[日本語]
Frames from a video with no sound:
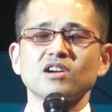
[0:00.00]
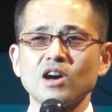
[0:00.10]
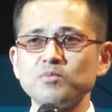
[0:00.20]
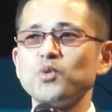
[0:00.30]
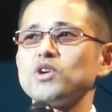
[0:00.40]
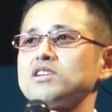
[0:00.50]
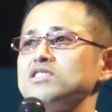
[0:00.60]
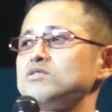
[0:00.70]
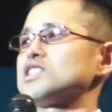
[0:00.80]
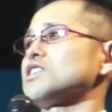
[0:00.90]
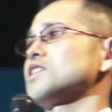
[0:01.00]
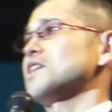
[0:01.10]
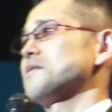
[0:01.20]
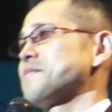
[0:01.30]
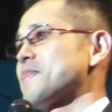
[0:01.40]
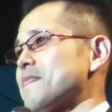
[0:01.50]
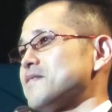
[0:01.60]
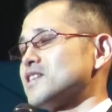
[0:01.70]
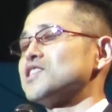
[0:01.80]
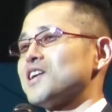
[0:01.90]
漢方薬に詳しかった
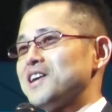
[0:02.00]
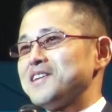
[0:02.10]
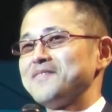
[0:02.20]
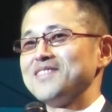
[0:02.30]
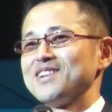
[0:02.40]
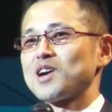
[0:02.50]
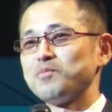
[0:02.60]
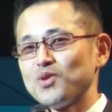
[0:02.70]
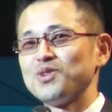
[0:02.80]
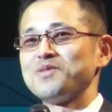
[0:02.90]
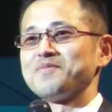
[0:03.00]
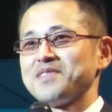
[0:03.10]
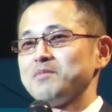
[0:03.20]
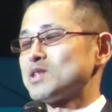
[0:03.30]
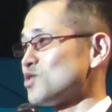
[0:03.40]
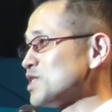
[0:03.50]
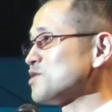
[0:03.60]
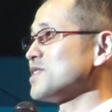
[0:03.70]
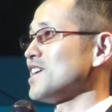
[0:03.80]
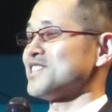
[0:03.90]
なぜか漢方、ねまあ、それで
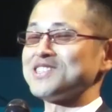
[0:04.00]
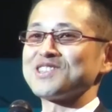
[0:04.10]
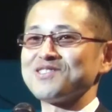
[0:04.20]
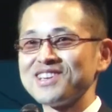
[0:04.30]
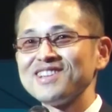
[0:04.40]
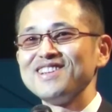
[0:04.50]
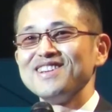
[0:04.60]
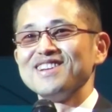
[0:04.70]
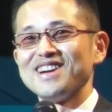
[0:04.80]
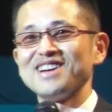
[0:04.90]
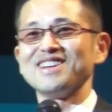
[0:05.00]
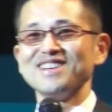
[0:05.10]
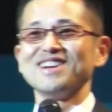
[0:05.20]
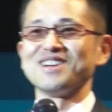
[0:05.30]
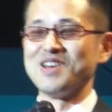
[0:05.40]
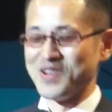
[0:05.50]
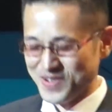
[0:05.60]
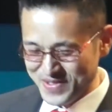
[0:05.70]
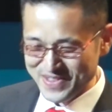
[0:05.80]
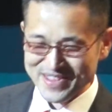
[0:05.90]
津村入ったんですけどね、はい、あ
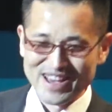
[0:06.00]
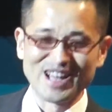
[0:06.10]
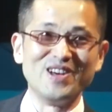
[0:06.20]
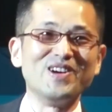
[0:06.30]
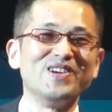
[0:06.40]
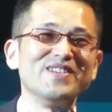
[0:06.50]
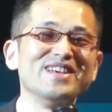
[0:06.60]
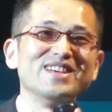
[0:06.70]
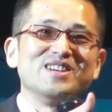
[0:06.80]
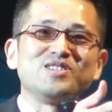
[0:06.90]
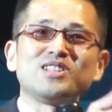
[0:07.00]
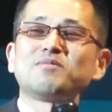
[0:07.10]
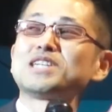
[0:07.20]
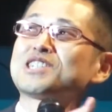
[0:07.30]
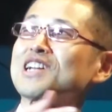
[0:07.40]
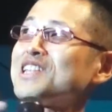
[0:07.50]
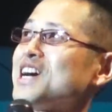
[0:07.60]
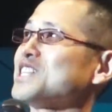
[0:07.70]
のあの船橋からね